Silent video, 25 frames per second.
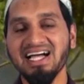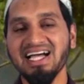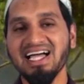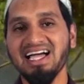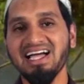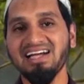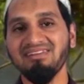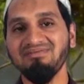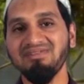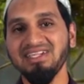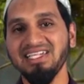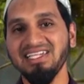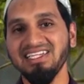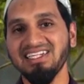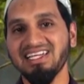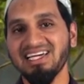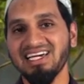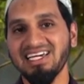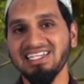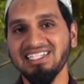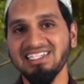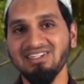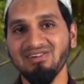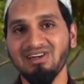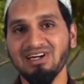งครั้งมีนะ
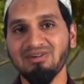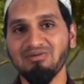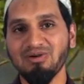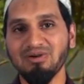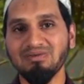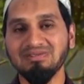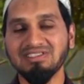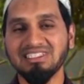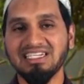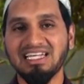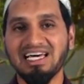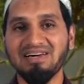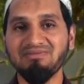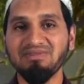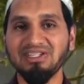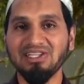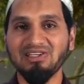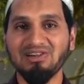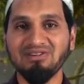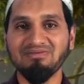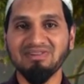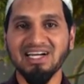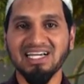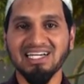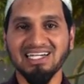ฮะที่ว่าผมสลามพี่
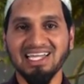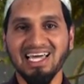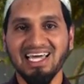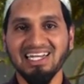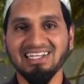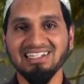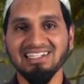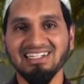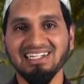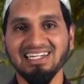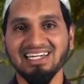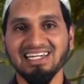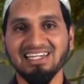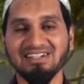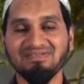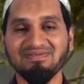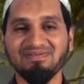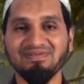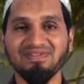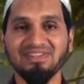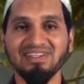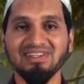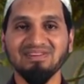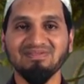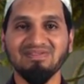น้อง บางท่านเนี่ยนะครับ
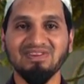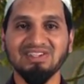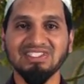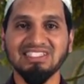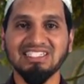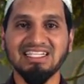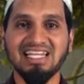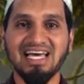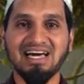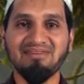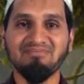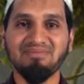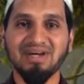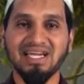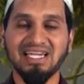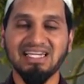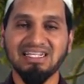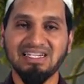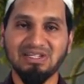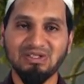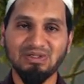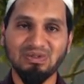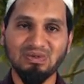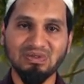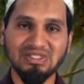พอสลามไป
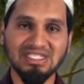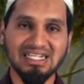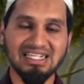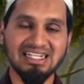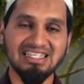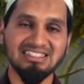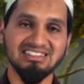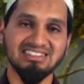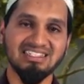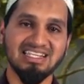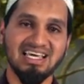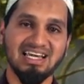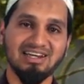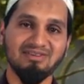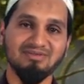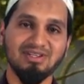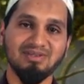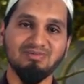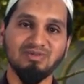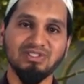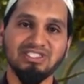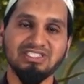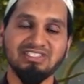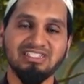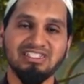เราดูจากลักษณะเขาเป็
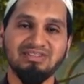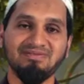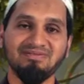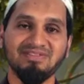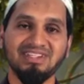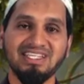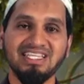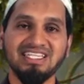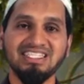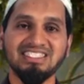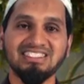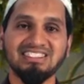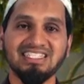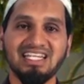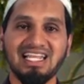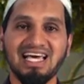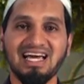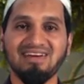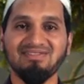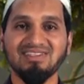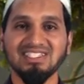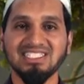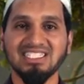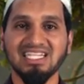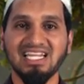นมุสลิมสลา
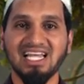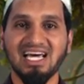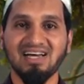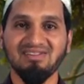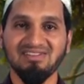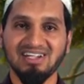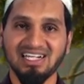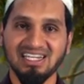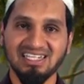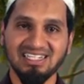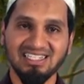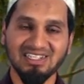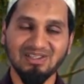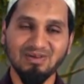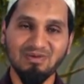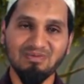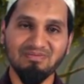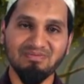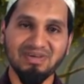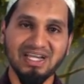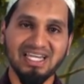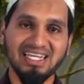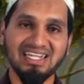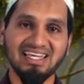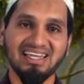มอัสลามอะไรกกุม
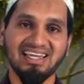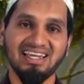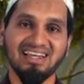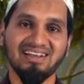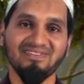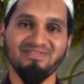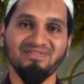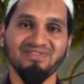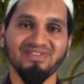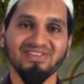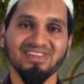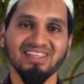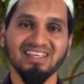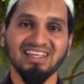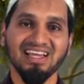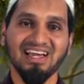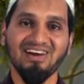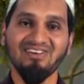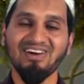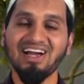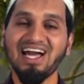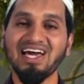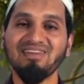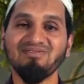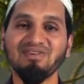ไปนะฮะ
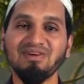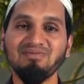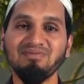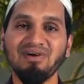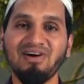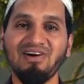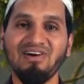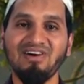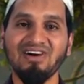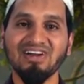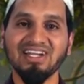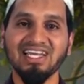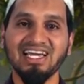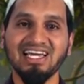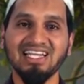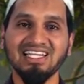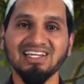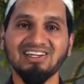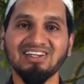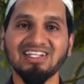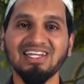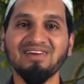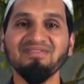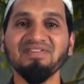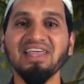เขาก็หันมามองนะฮะแล้
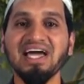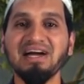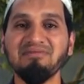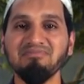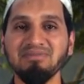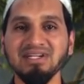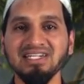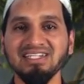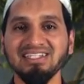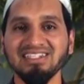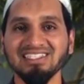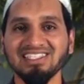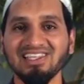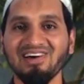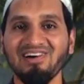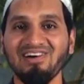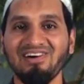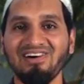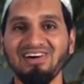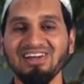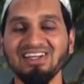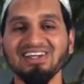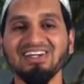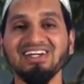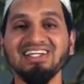วก็ทำหน้าบึ้งต่อ
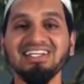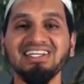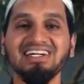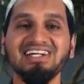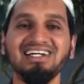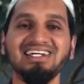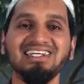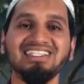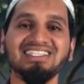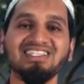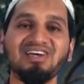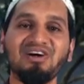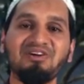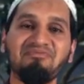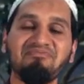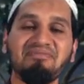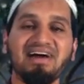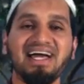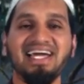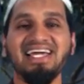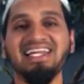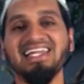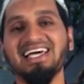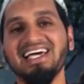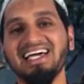แล้วก็เดินต่อไป
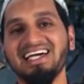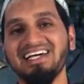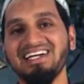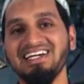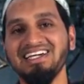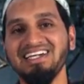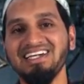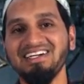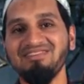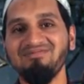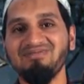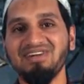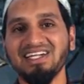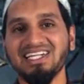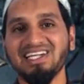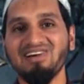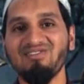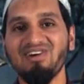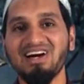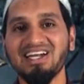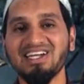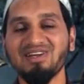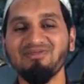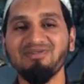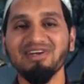นะฮะเหมือนกับ
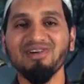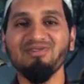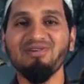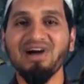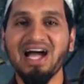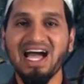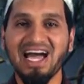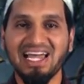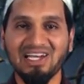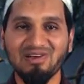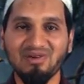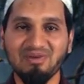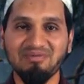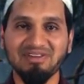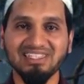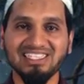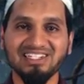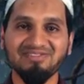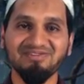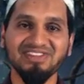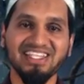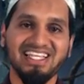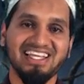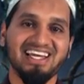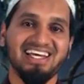ว่าเราไปว่าหรือว่าไป
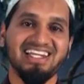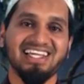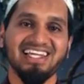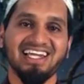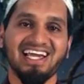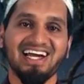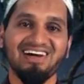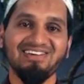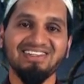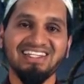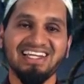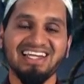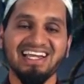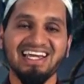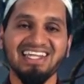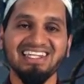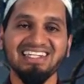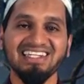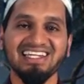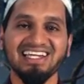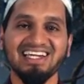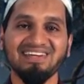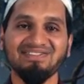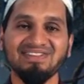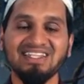ตำหนิอะไรเขาอย่างนั้น
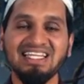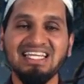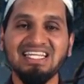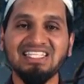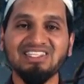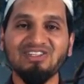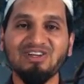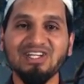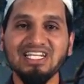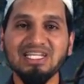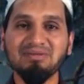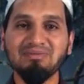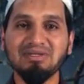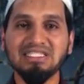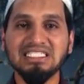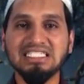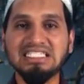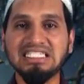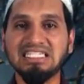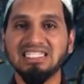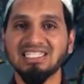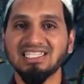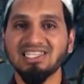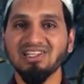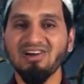นะครับ ตรงนี้เป็น
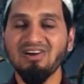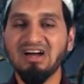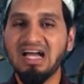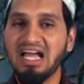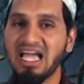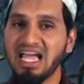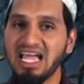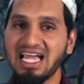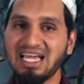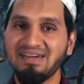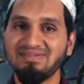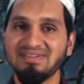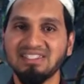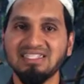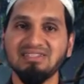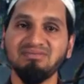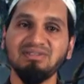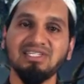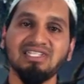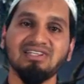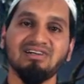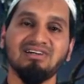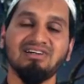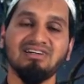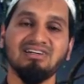สิ่งต้องห้ามนะ
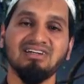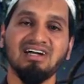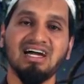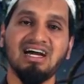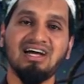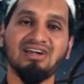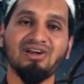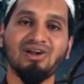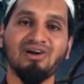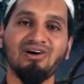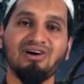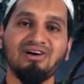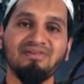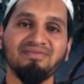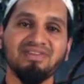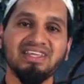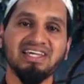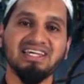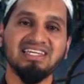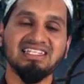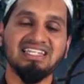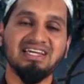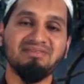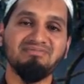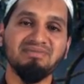พี่น้อง ฮารอมนะ
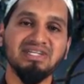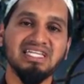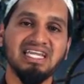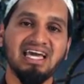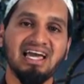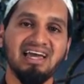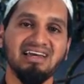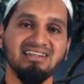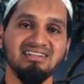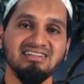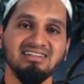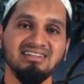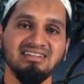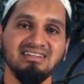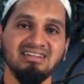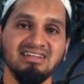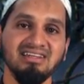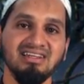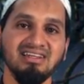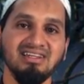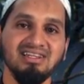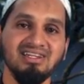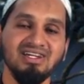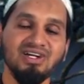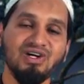ฮะทำไม่ได้เลย
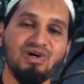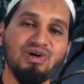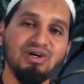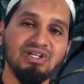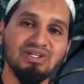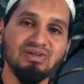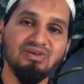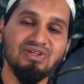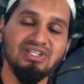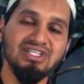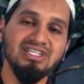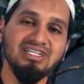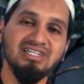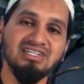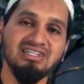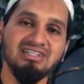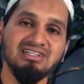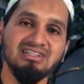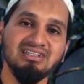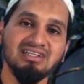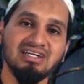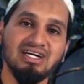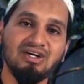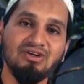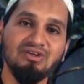คนคนหนึ่ง
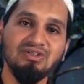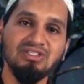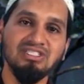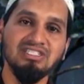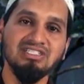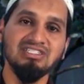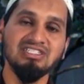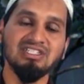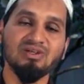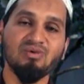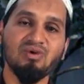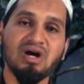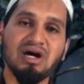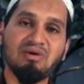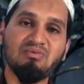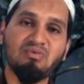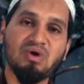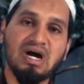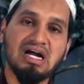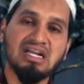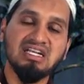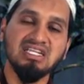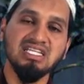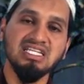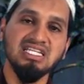เขายื่นความห
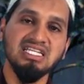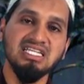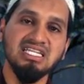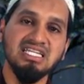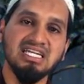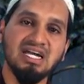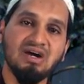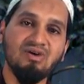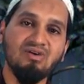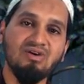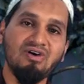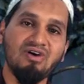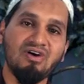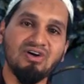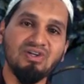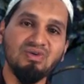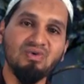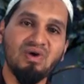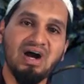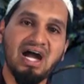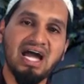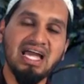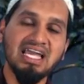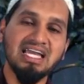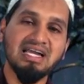วังดีเขาขอดุ
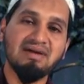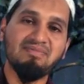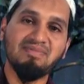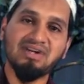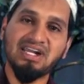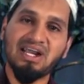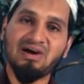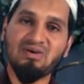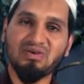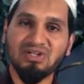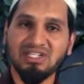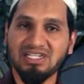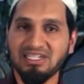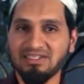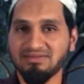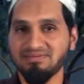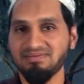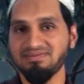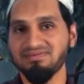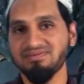อาให้กับเราเนี่ย